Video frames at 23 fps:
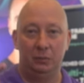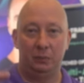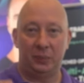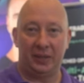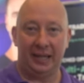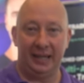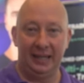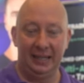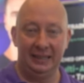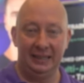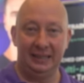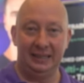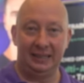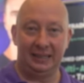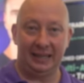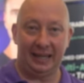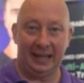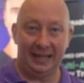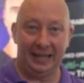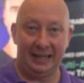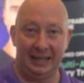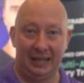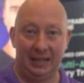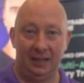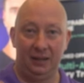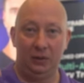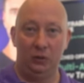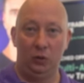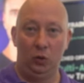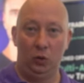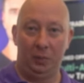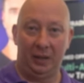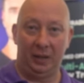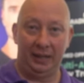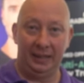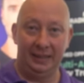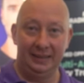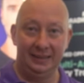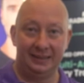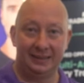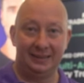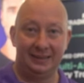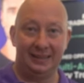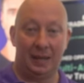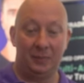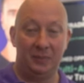bringen die Trader über
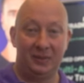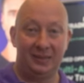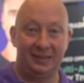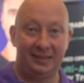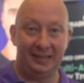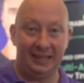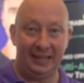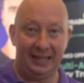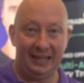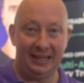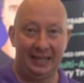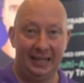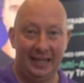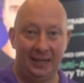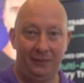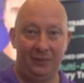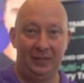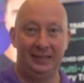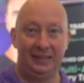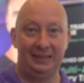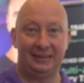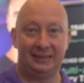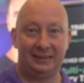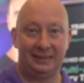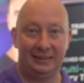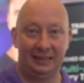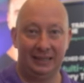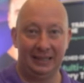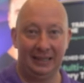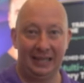insgesamt zehn Levels